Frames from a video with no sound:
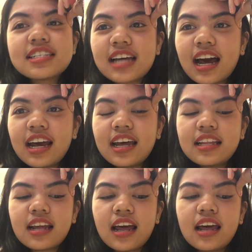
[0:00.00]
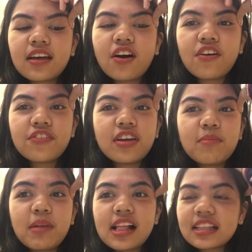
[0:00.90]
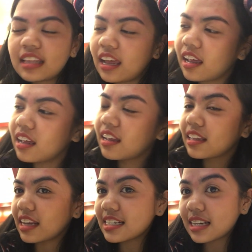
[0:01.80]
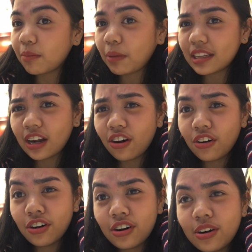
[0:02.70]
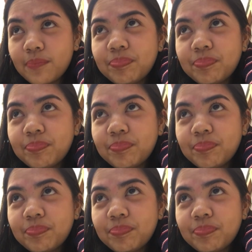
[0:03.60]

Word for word: Sa akin ay coffee, milk tea. Tapos nagpad akong,